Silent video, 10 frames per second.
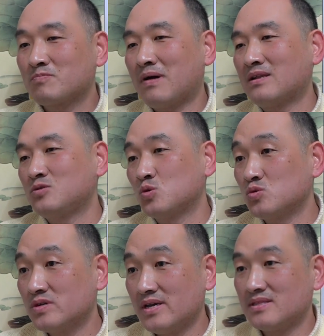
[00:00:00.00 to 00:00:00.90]
많은
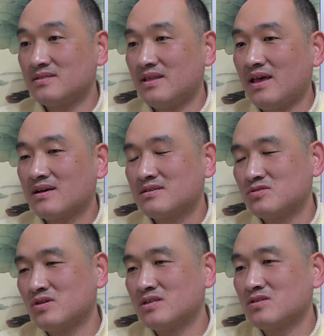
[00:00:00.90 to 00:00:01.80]
종류가 있는데 그
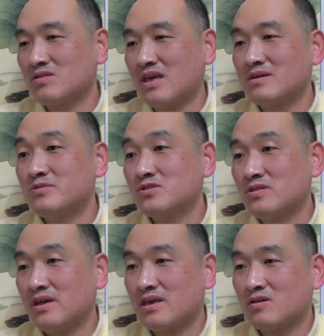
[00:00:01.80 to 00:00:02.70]
중에서 대금을
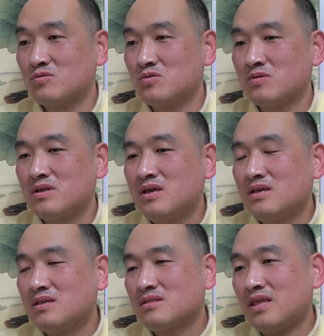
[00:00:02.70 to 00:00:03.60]
선택했고
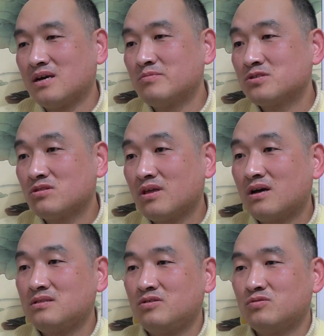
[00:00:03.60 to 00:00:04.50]
대금을
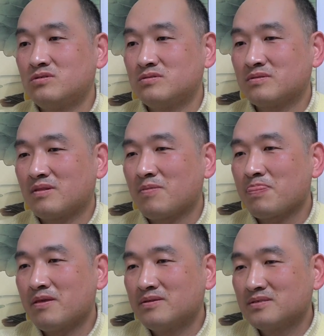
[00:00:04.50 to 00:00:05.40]
선택한 이유는
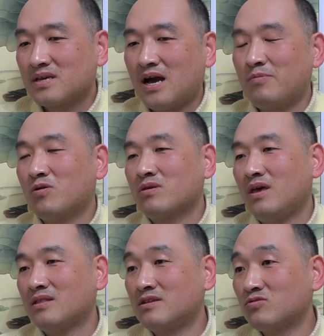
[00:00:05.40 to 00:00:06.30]

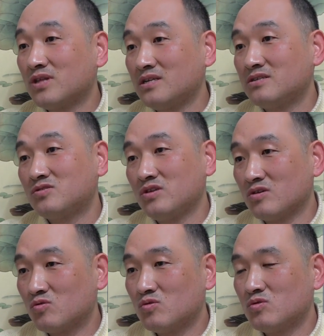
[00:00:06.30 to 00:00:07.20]
가볍게 들고 다닐 수도
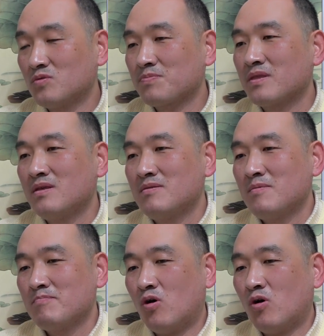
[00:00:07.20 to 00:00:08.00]
있고 음.